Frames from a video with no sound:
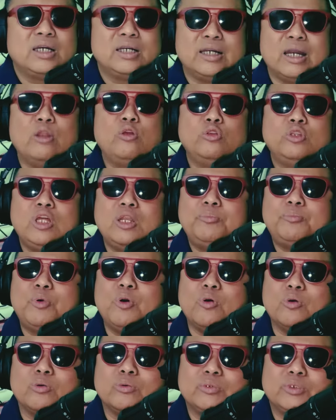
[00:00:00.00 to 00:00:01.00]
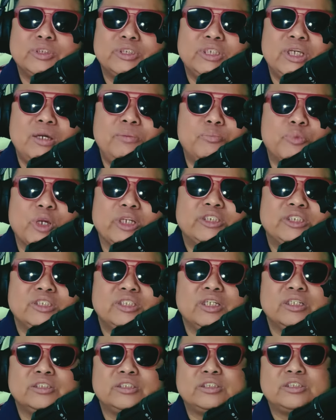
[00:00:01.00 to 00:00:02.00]
Ganon din po si
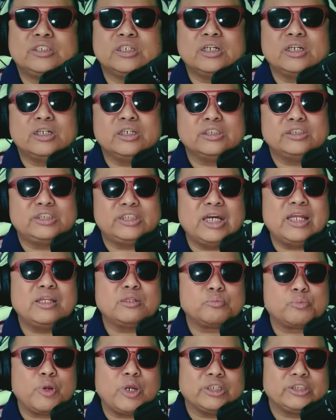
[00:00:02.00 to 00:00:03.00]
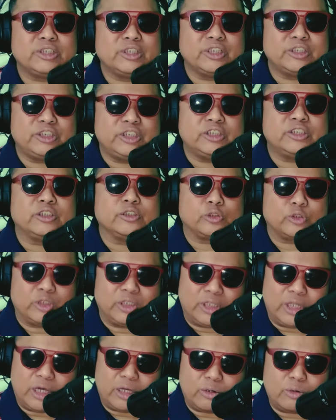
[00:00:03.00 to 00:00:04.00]
President uh, Senate President Jesus
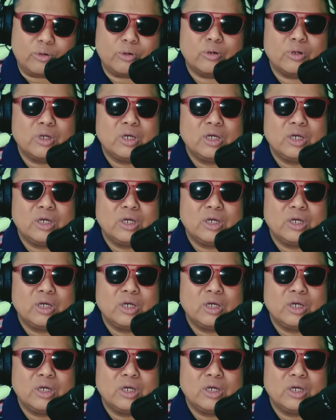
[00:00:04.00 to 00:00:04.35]
Quidero.